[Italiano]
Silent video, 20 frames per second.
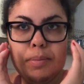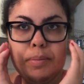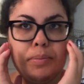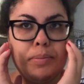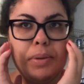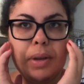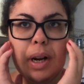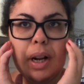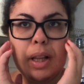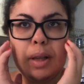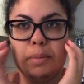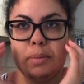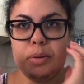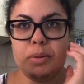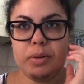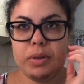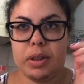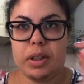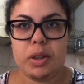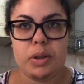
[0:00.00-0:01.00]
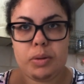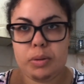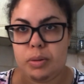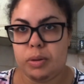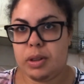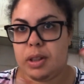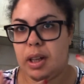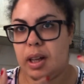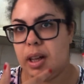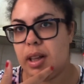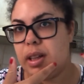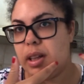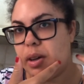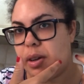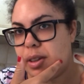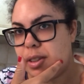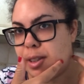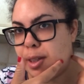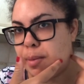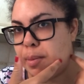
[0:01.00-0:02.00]
piena di punti tutta, da
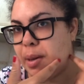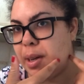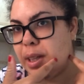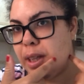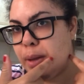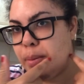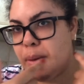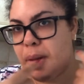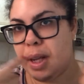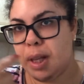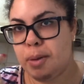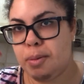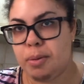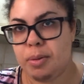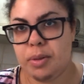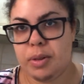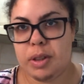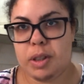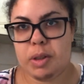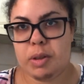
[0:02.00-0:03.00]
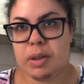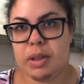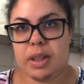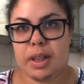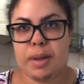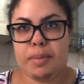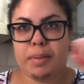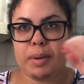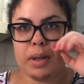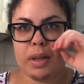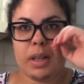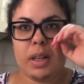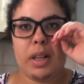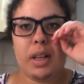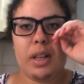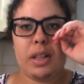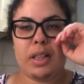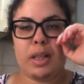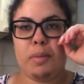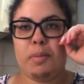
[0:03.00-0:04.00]
questa parte è piena di punti, quindi per...
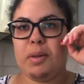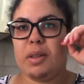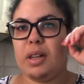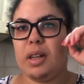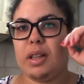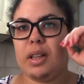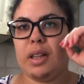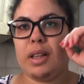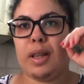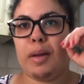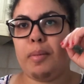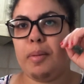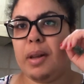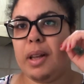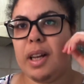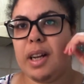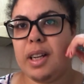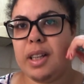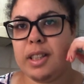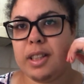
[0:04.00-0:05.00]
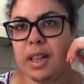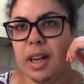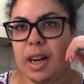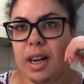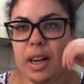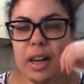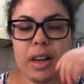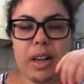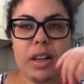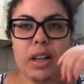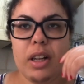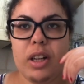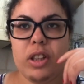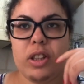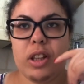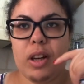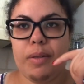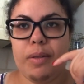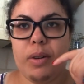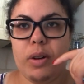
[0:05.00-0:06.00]
se mi sentite parlare strana,
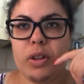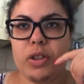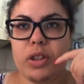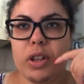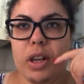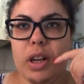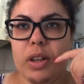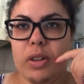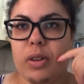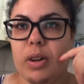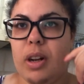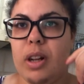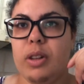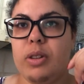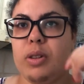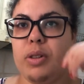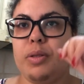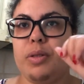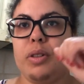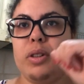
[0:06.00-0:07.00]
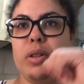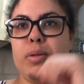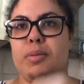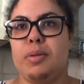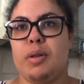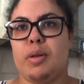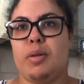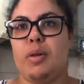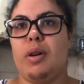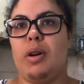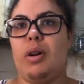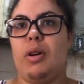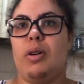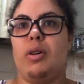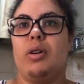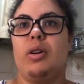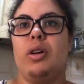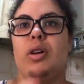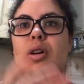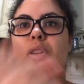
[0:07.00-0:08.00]
già ve l'ho accennato nell'altro video per quello,
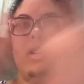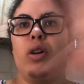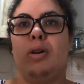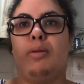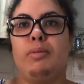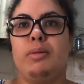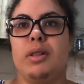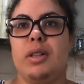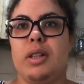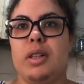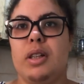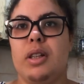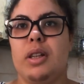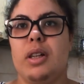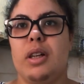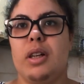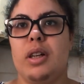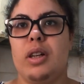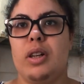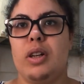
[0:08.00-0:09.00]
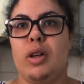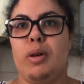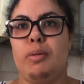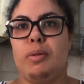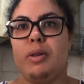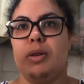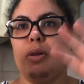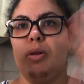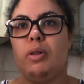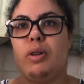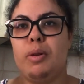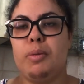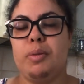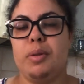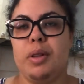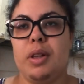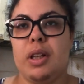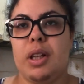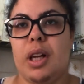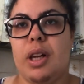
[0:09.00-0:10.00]
non mi, non mi dilungo più
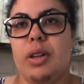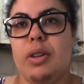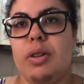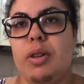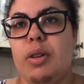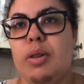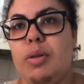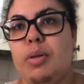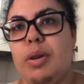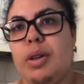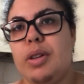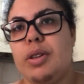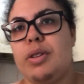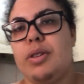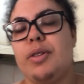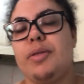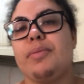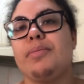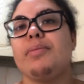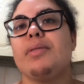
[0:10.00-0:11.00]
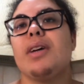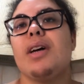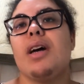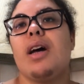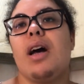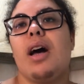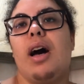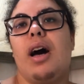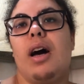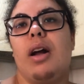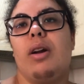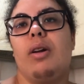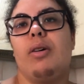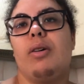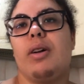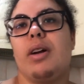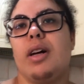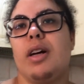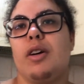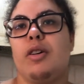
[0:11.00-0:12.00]
di tanto in questo.
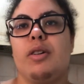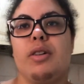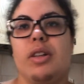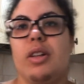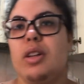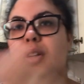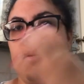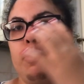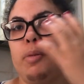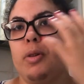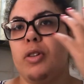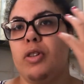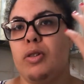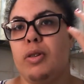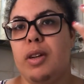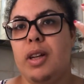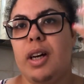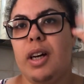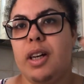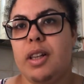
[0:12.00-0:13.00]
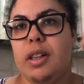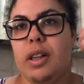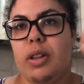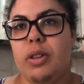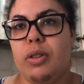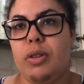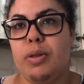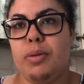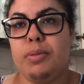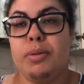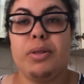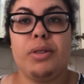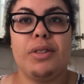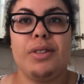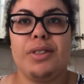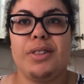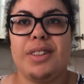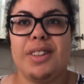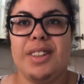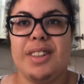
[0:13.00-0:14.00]
Allora, quindi non posso neanche tanto più
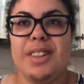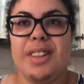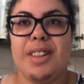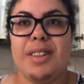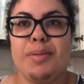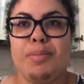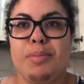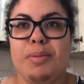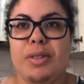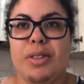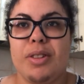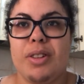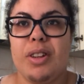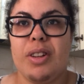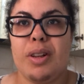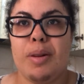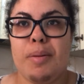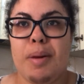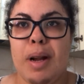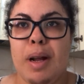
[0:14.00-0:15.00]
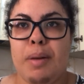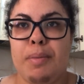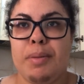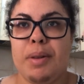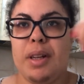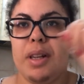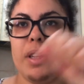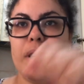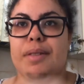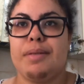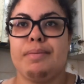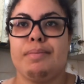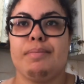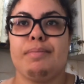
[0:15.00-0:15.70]
sorridere, sorrido a malapena.